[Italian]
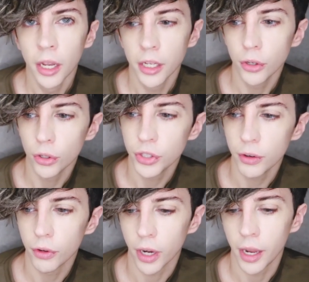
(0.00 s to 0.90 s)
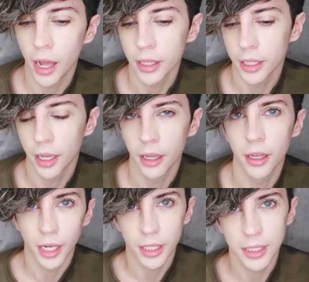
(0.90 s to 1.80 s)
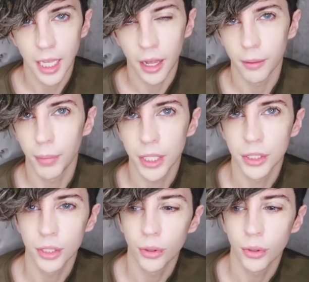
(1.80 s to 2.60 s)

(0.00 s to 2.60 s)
inoltre vorrei anche ringraziare Persin